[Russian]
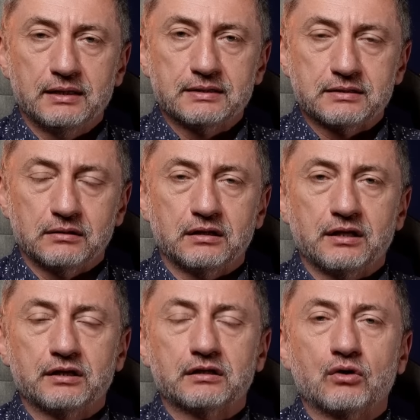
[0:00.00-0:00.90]
ссылки
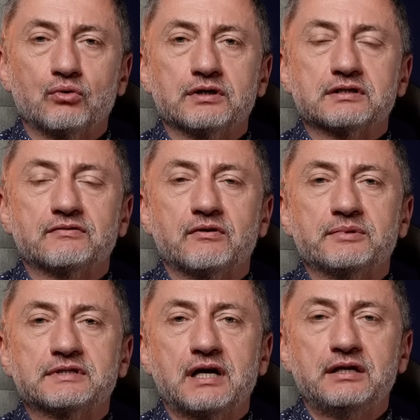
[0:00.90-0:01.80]
на них находятся в
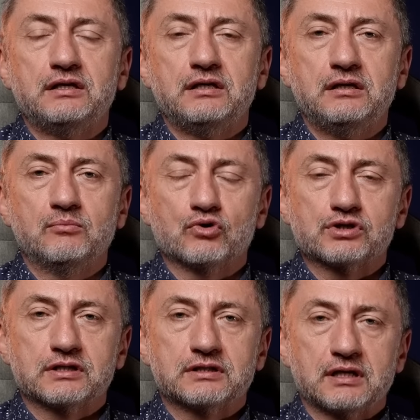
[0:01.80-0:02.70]
описании. И
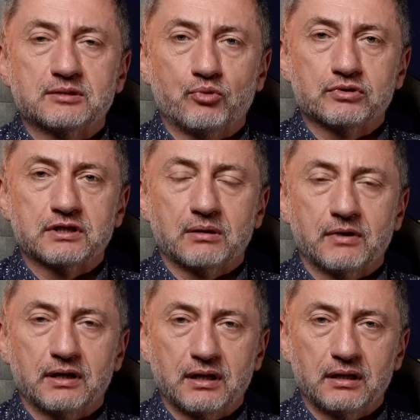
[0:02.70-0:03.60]
можно стать спонсором
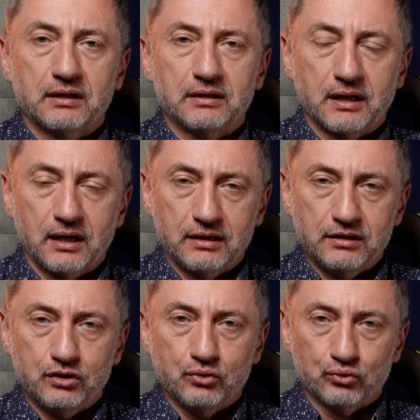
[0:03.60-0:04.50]
канала
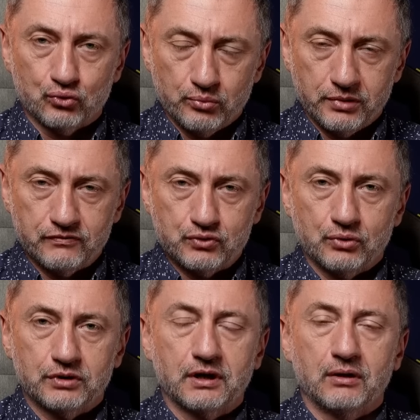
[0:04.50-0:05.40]
на YouTube.
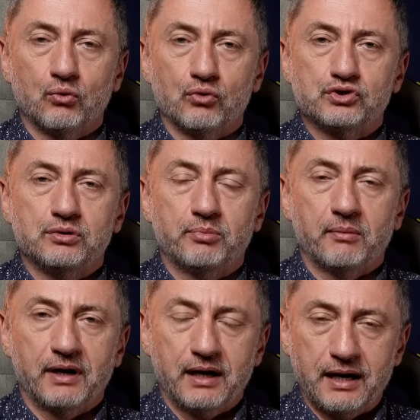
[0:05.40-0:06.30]
Все это очень
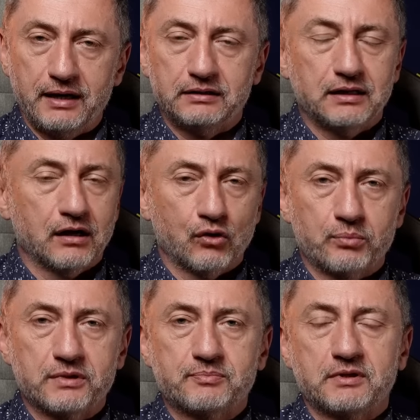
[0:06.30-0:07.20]
помогает и
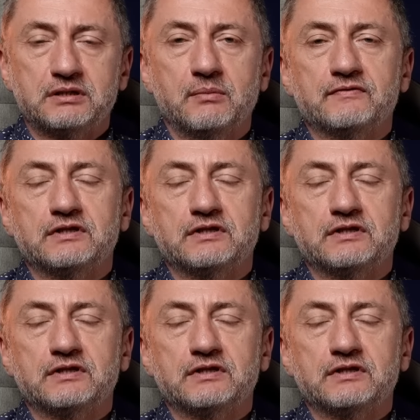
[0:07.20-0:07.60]
огромное спасибо